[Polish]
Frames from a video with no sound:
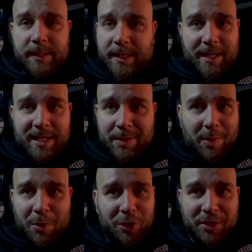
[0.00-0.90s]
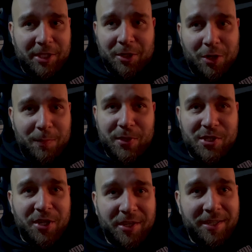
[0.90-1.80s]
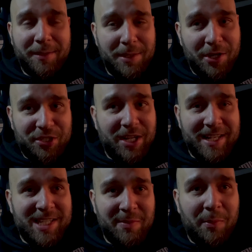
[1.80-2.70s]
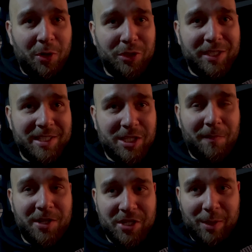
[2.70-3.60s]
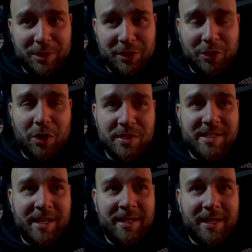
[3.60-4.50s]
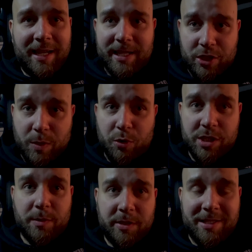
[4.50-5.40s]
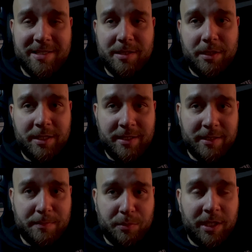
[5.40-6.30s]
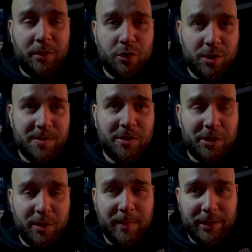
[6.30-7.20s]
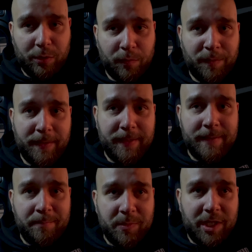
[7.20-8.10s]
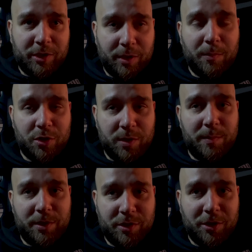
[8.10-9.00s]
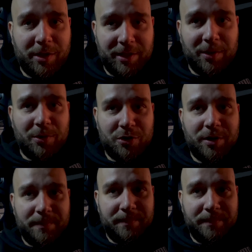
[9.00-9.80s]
ale nie mam ochoty tego robić. Pierwszy raz nie mam ochoty testować auta do końca, ale jeszcze muszę zrobić test e, z prędkością 100 km i to może być trochę gorsze.